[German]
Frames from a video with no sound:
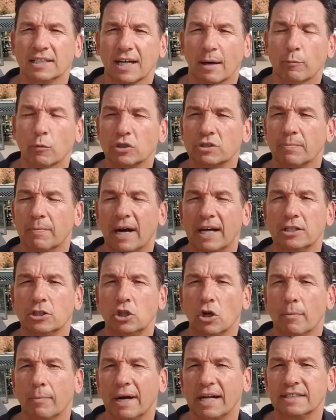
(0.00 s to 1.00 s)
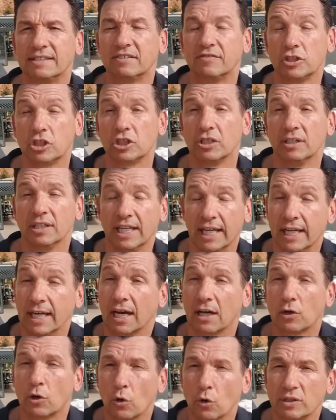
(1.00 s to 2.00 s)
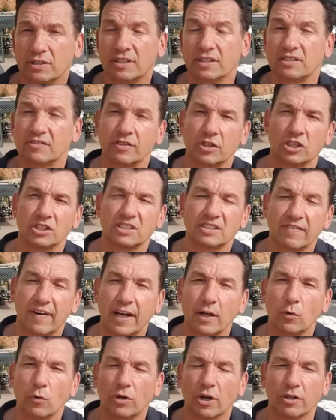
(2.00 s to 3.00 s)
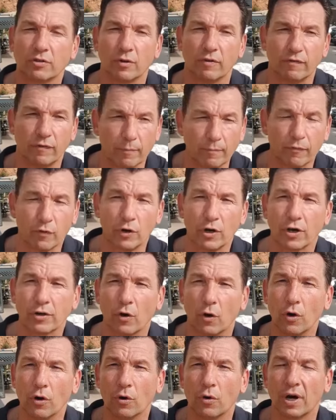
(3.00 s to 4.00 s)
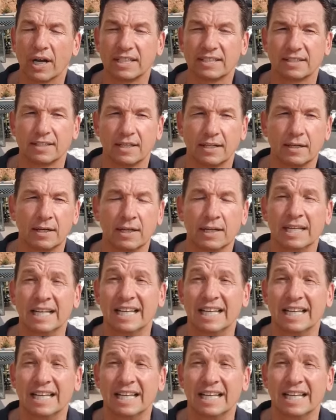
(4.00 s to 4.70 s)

Da muss man schon mal zwischen, je nach Größe, zwischen 200 und 500 Euro rechnen.